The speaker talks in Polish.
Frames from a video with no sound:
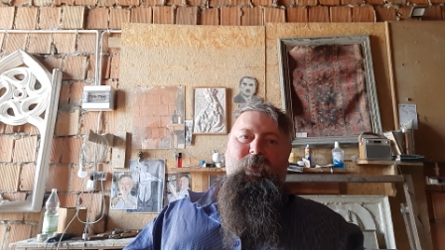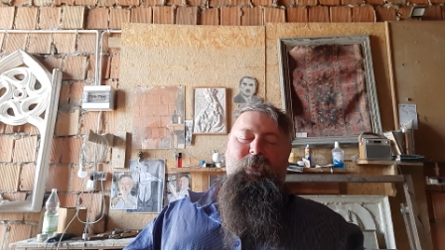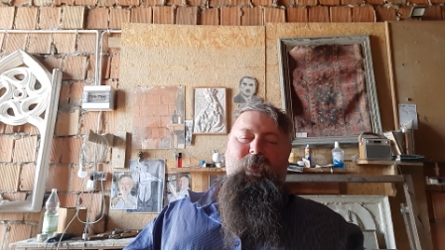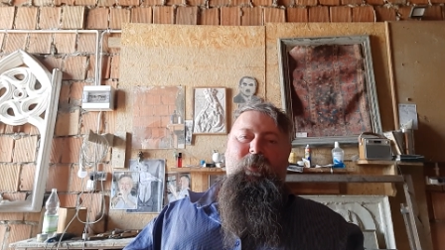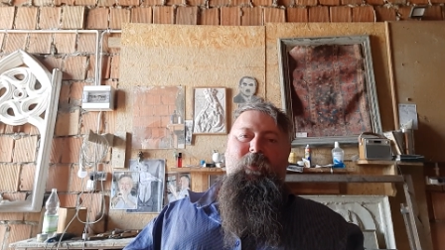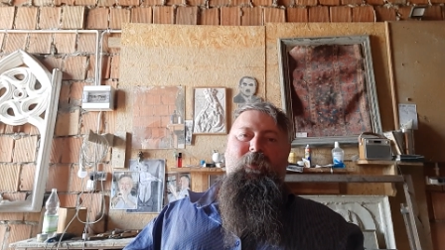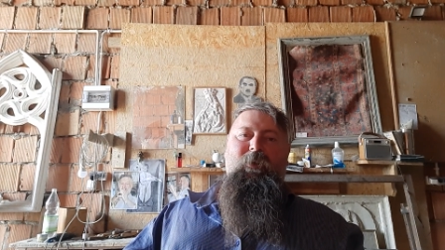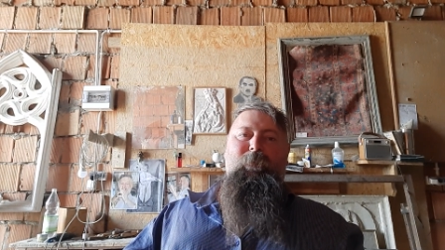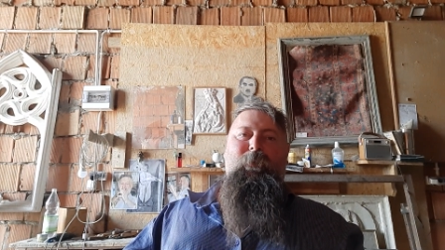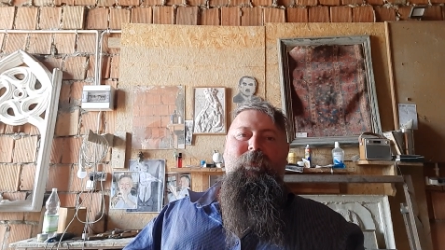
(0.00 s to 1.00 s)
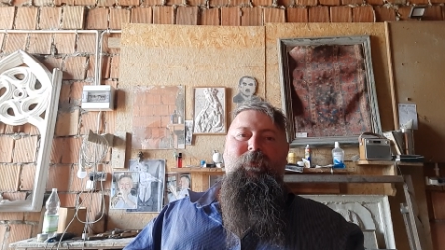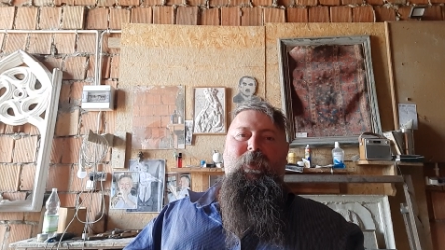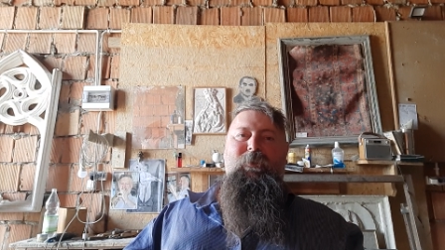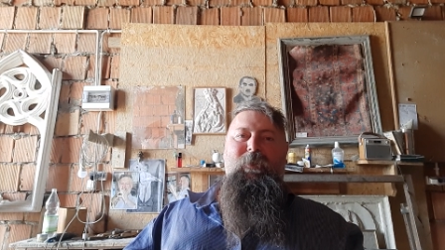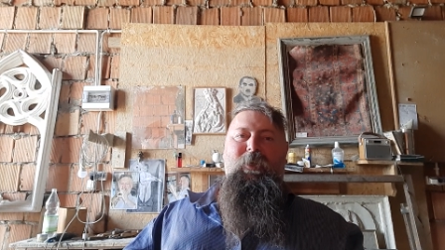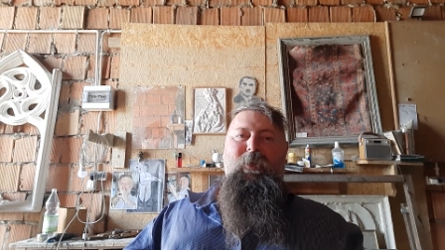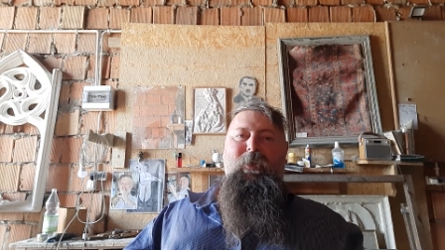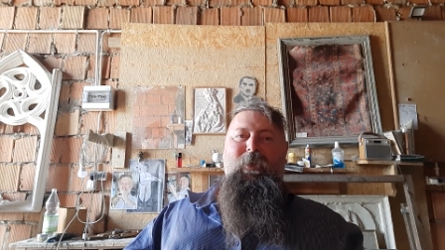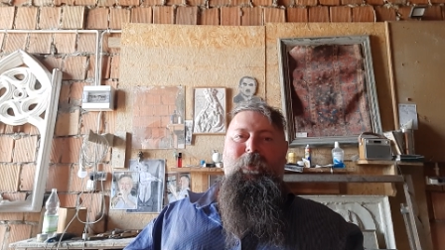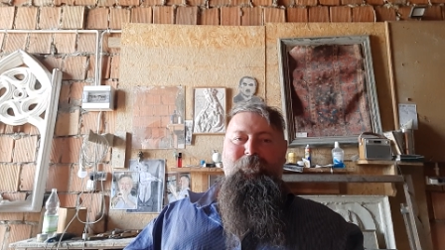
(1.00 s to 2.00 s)
taka e, prosta
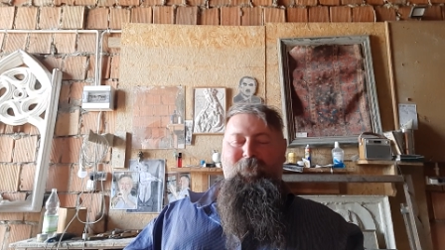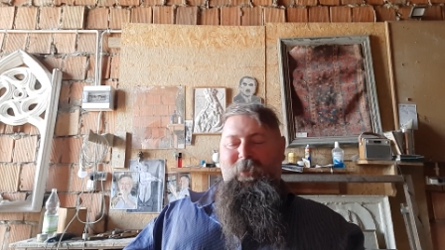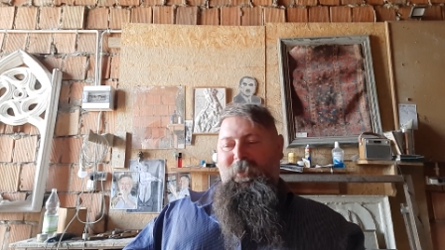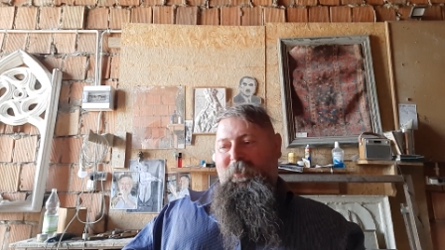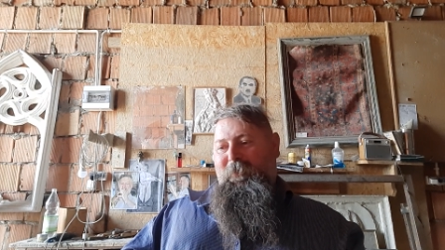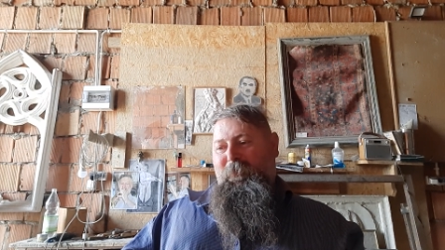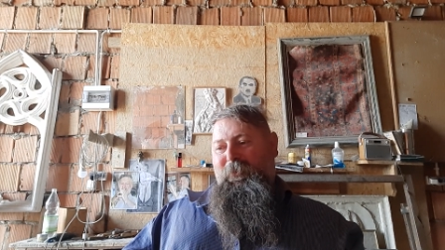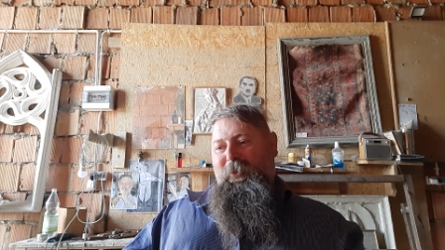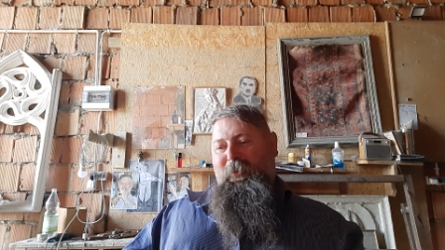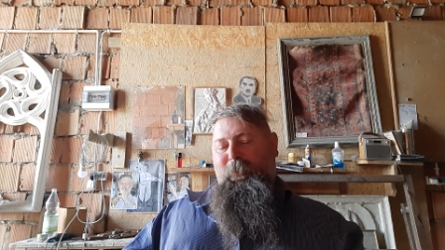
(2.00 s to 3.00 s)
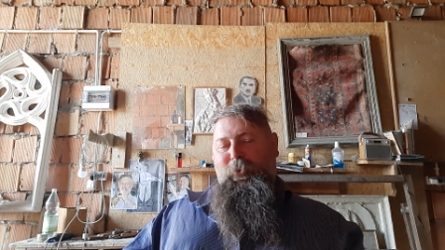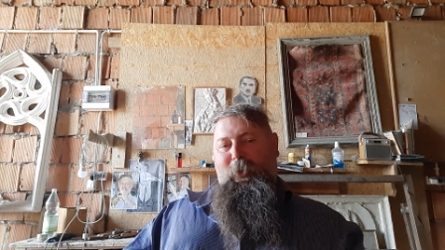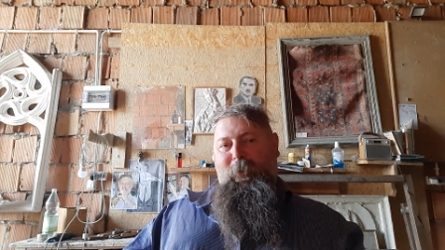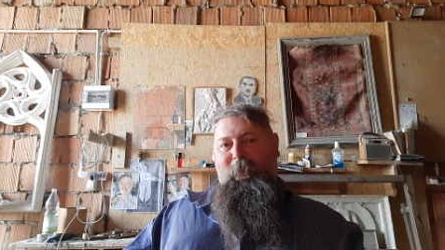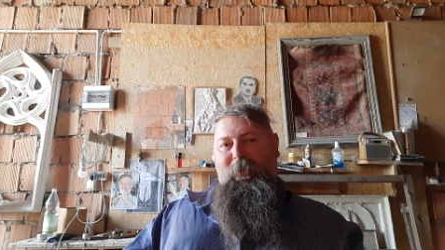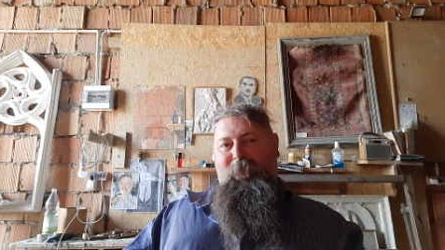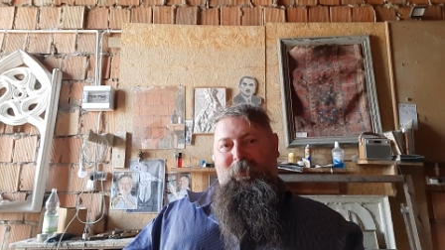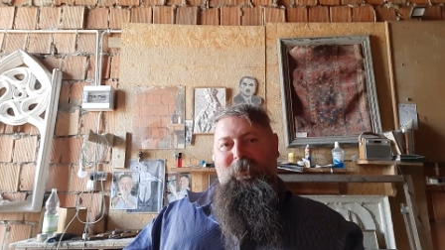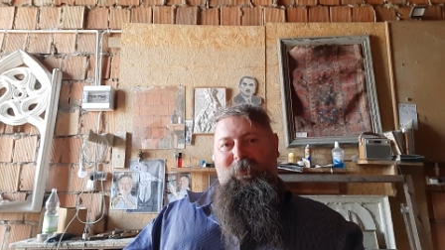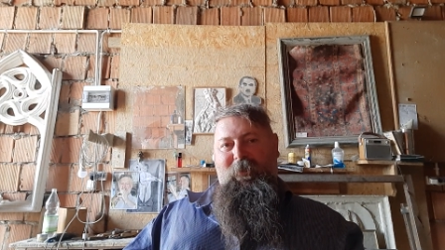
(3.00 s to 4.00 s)
energia, można go przerobić i
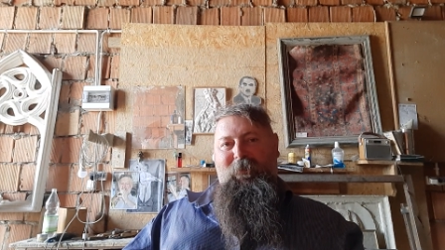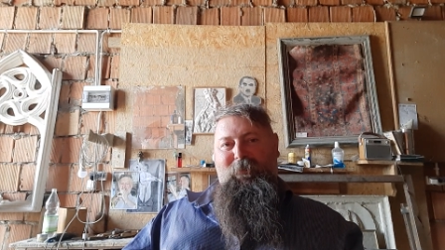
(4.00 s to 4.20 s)
wiecie co,